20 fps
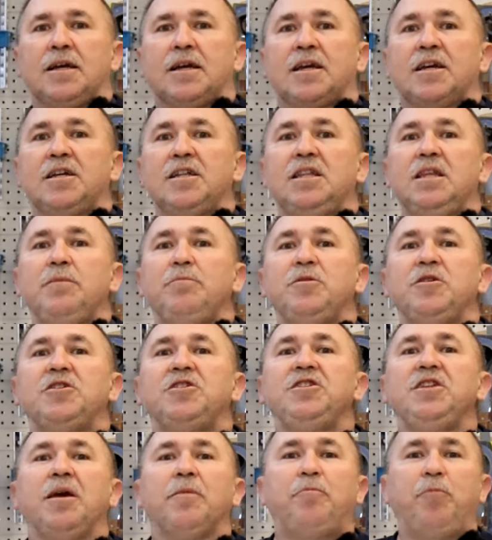
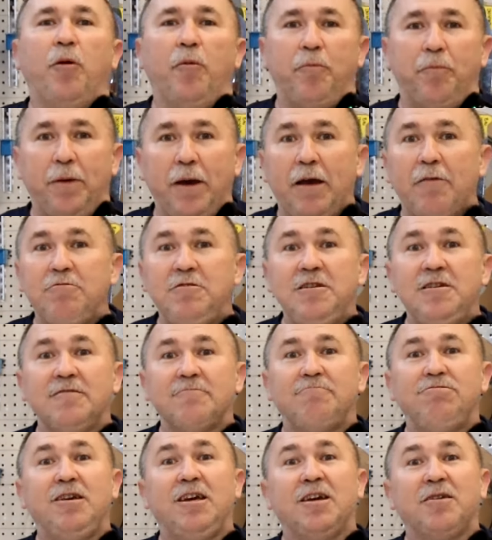Gdybyś nie
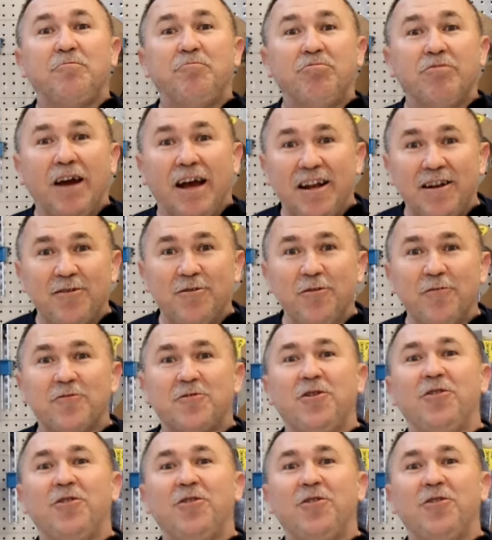popełnił tych błędów,